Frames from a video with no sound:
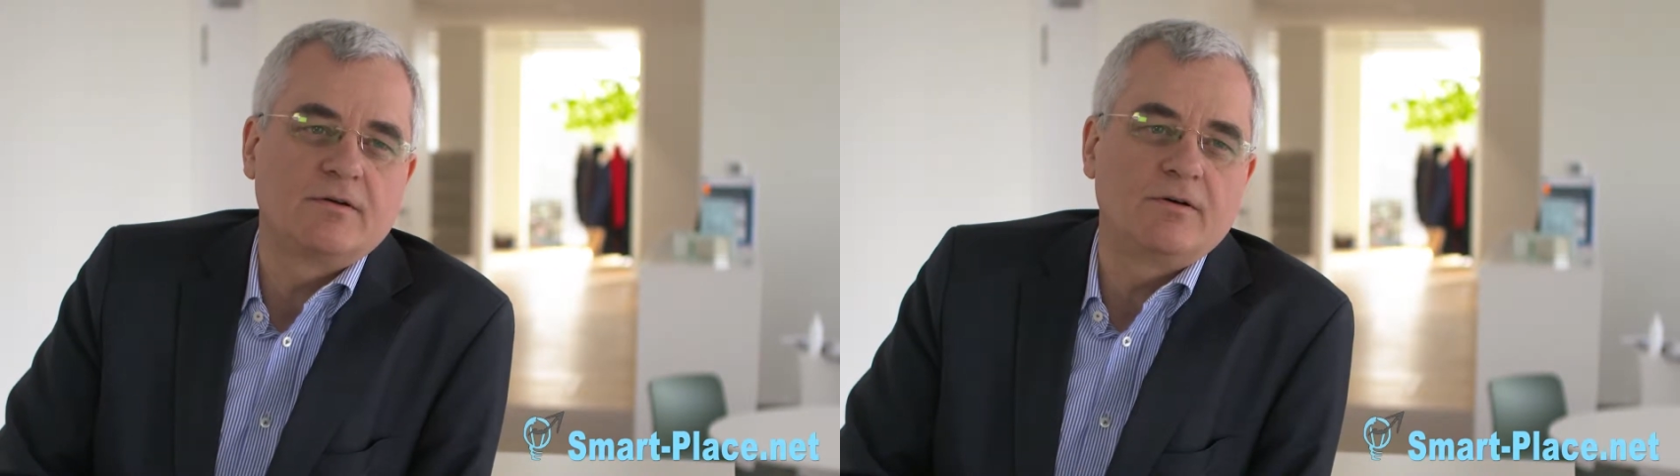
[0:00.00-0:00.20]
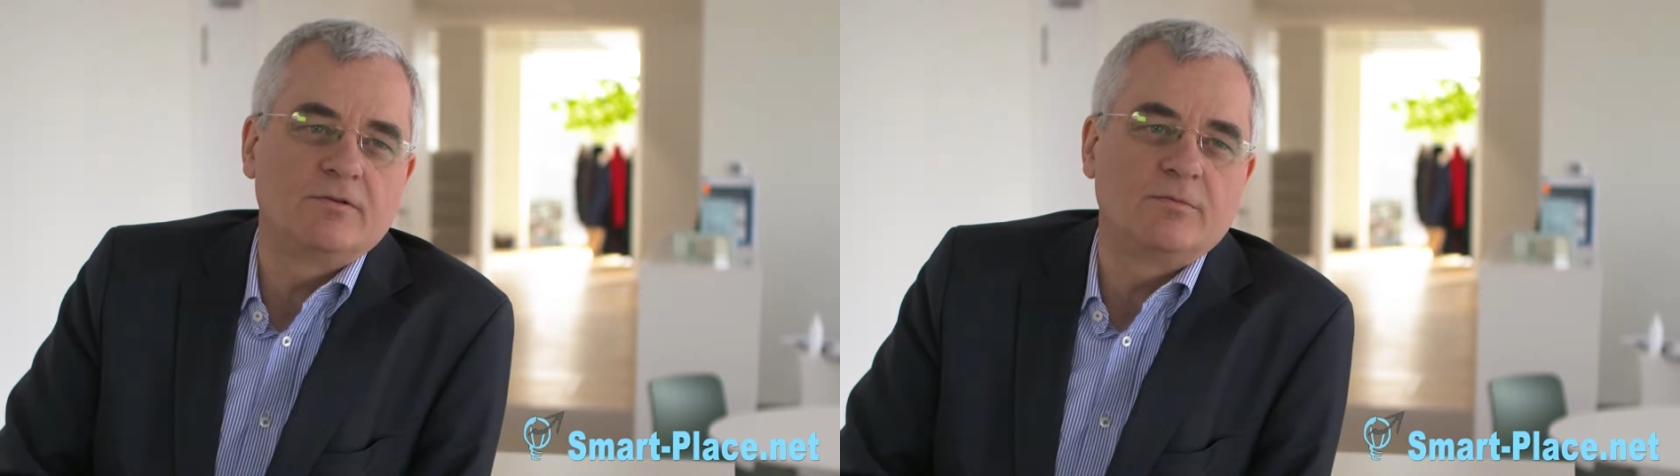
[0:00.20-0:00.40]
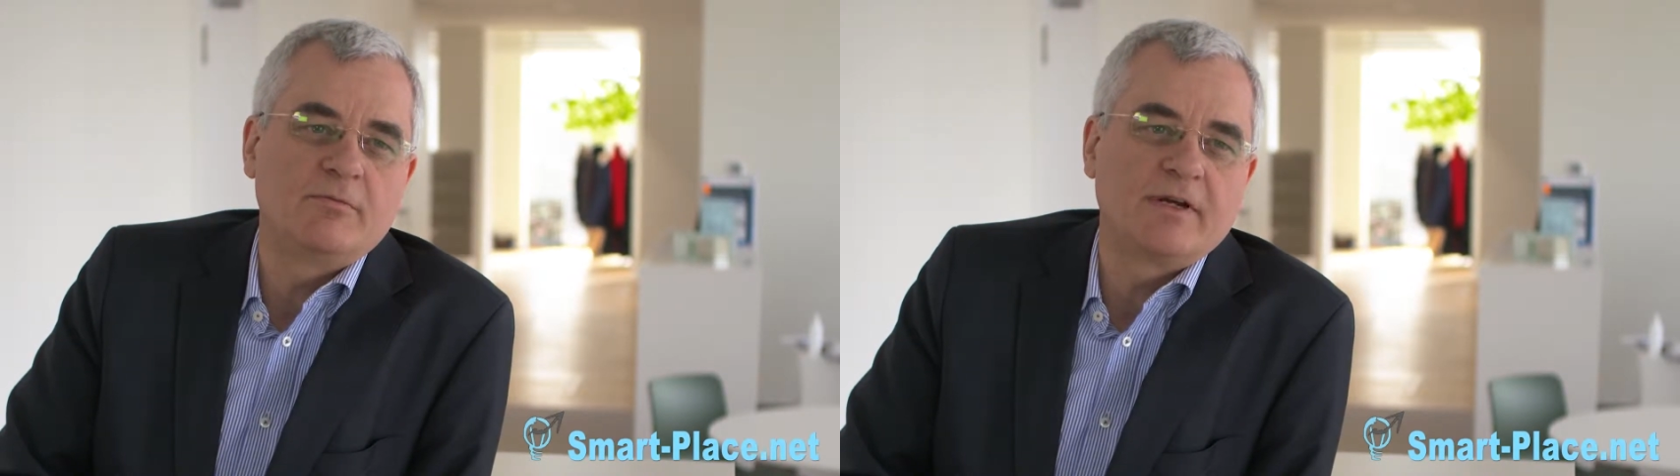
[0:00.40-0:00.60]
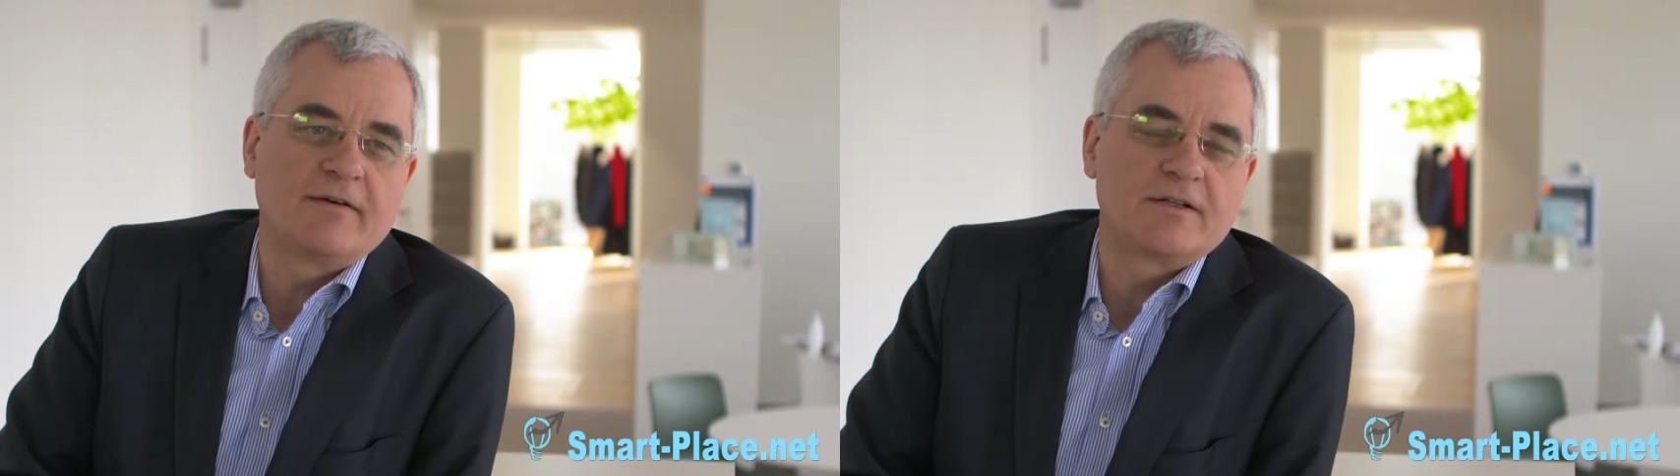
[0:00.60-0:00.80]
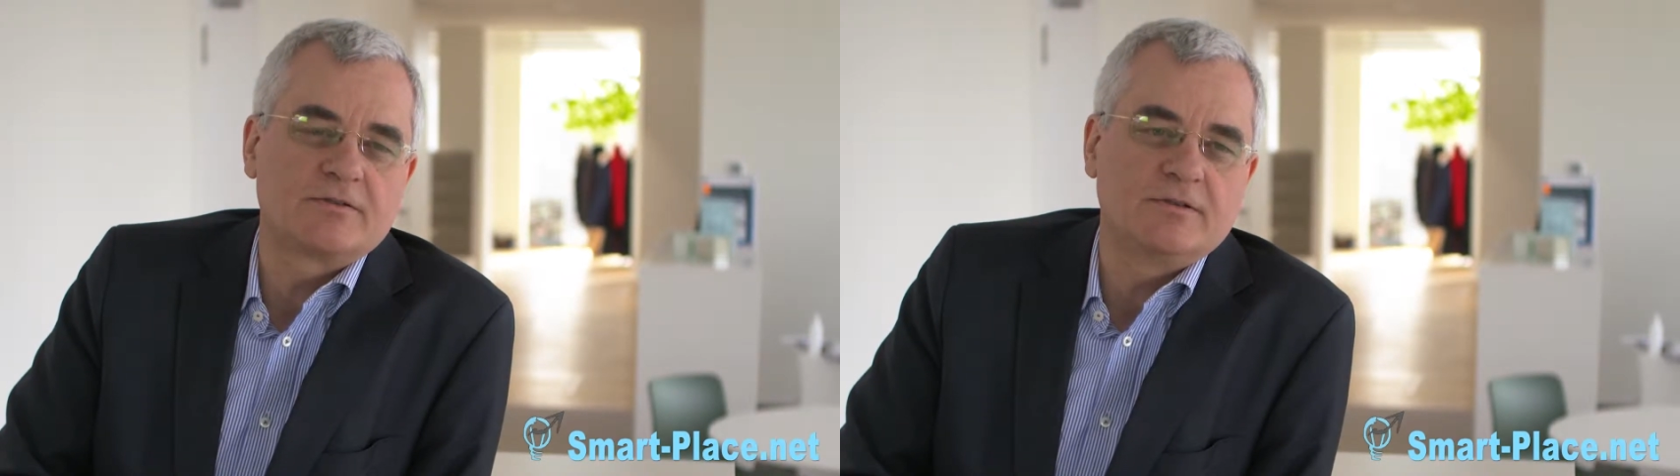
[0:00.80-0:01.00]
Euro pro
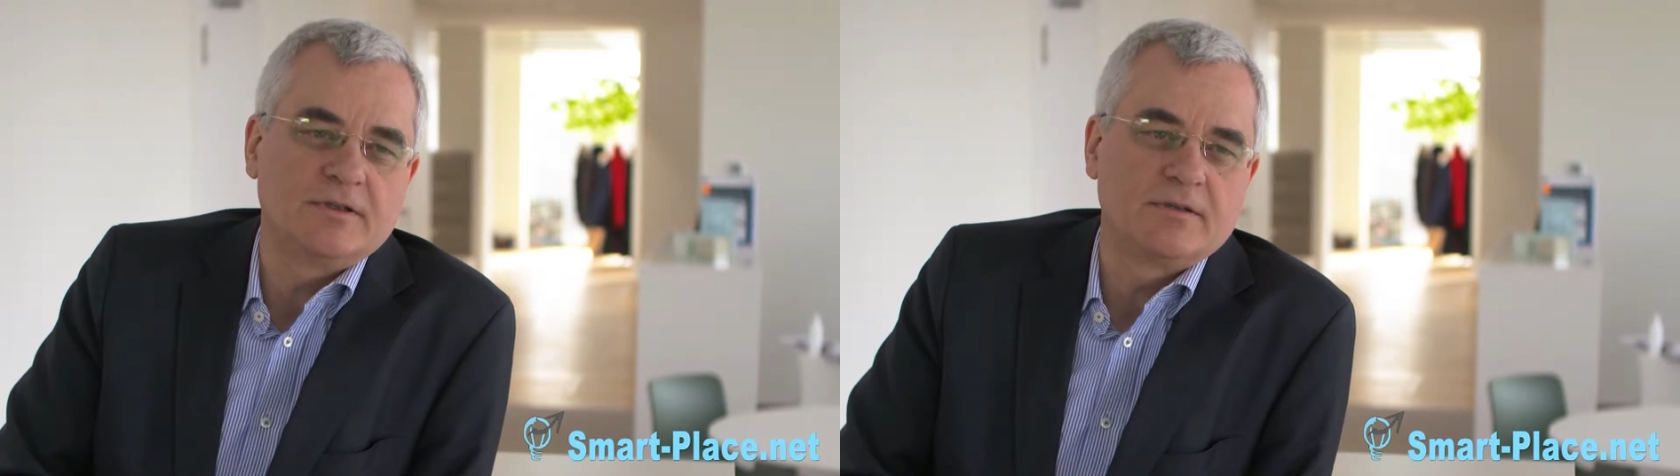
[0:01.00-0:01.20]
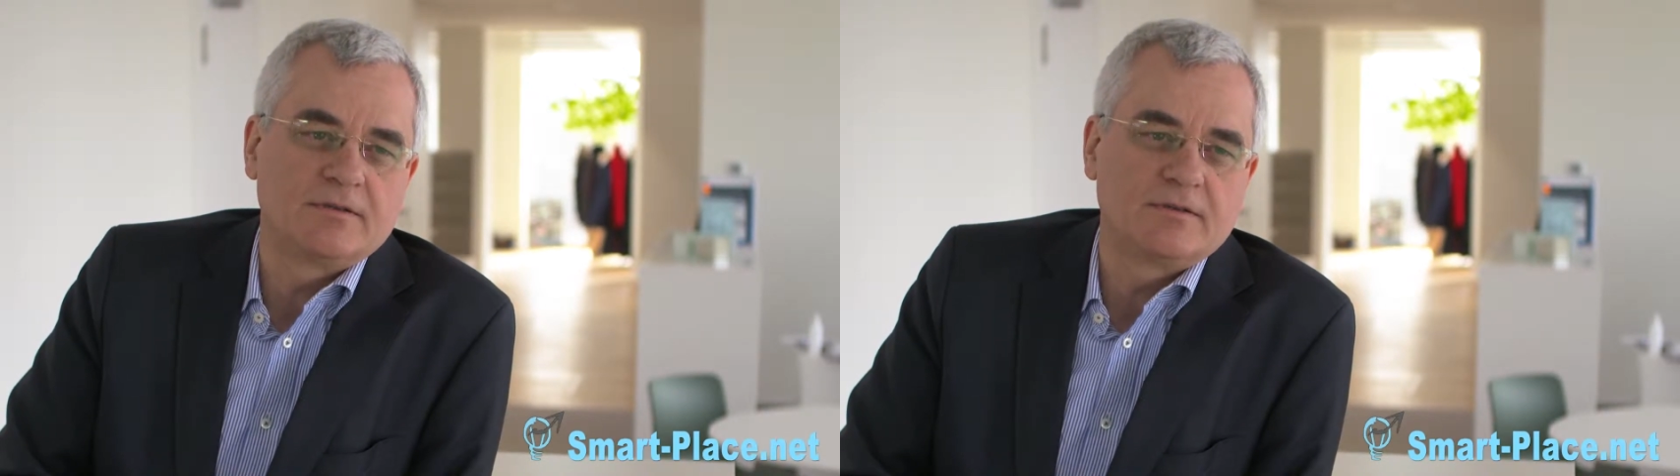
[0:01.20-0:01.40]
Megawattstunde.